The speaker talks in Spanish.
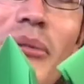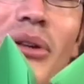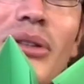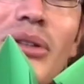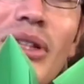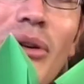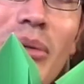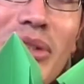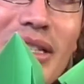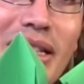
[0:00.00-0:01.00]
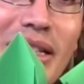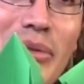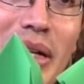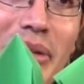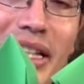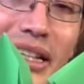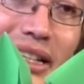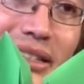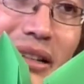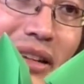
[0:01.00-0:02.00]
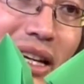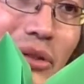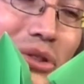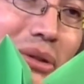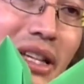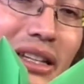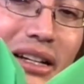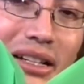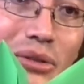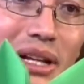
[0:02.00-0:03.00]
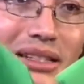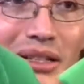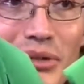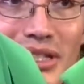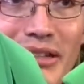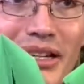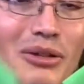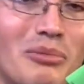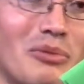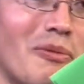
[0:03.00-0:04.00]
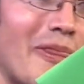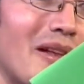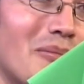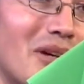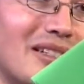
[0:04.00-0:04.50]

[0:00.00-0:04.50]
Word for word: pero entonces lo vamos a hacer de una manera que se vea, no se vea tan racional, sino que se vea como más